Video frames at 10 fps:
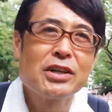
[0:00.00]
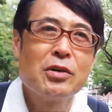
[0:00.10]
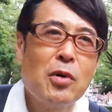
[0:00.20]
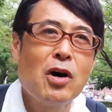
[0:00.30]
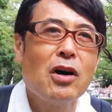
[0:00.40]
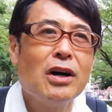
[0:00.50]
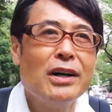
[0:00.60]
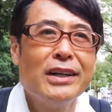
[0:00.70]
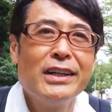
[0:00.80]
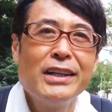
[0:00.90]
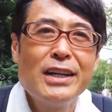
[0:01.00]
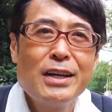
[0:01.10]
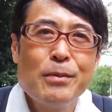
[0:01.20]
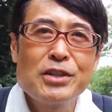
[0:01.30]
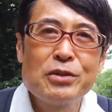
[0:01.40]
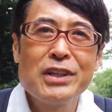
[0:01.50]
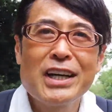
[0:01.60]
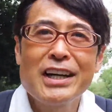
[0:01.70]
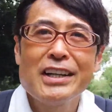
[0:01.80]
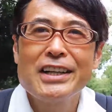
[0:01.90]
けども、まあ、そんな
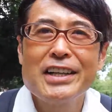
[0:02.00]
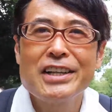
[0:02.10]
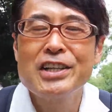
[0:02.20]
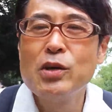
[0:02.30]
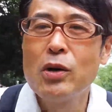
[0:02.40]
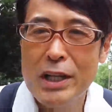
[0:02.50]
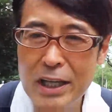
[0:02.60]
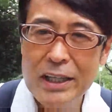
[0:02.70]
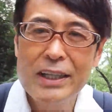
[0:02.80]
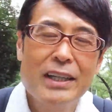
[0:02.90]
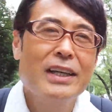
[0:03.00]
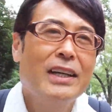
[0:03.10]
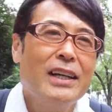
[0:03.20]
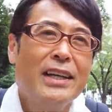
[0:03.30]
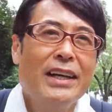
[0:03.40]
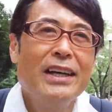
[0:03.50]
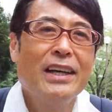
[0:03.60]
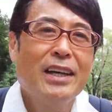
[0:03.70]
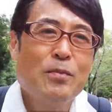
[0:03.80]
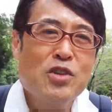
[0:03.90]
体で昨日ね、
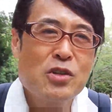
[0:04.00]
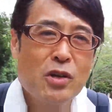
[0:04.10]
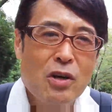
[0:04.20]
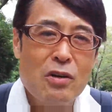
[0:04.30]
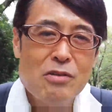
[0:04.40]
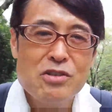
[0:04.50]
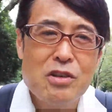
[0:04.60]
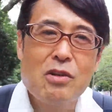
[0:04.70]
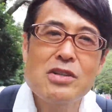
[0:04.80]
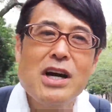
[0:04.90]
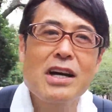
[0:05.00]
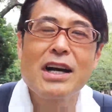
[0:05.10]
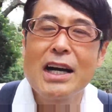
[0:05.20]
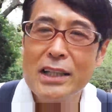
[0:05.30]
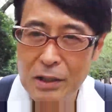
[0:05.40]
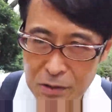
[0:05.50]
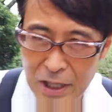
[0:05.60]
えー、息子の授業参観があったの